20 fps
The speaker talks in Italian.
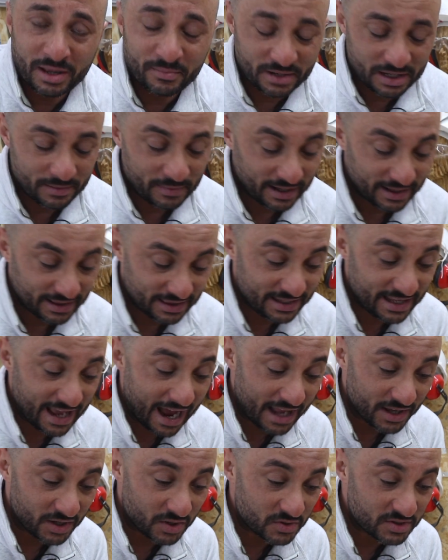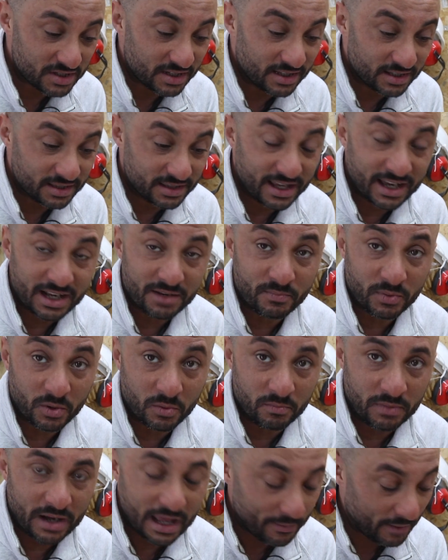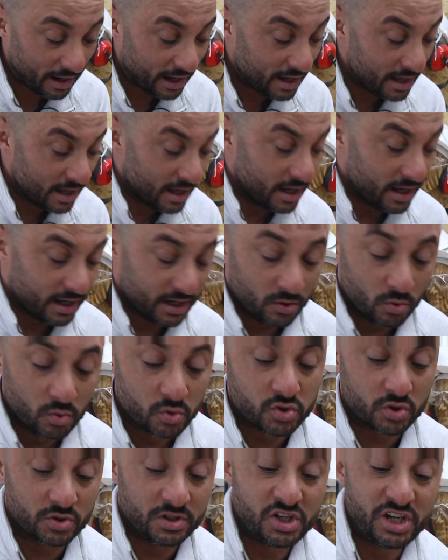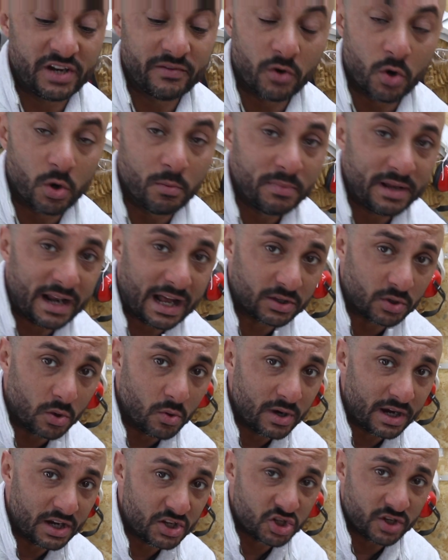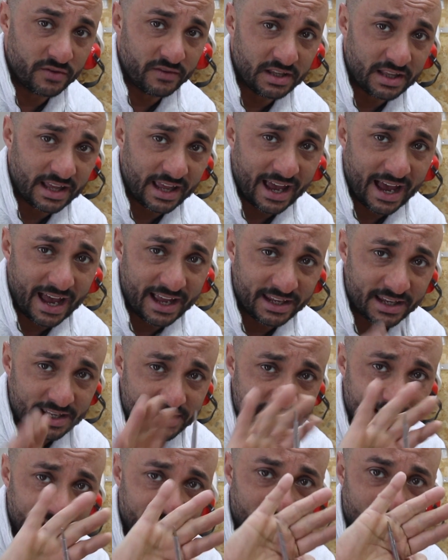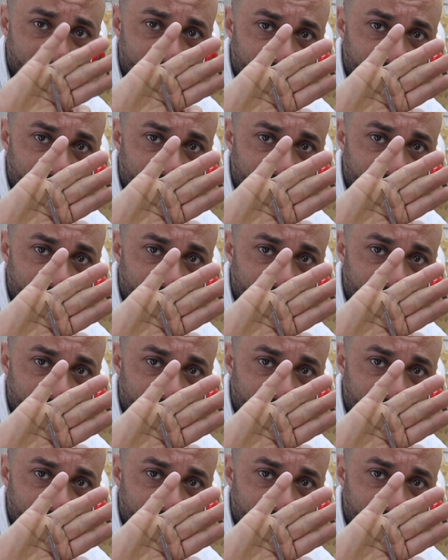prima diagnosi del problema l'uso dicevo combinato a un cacciavite anche se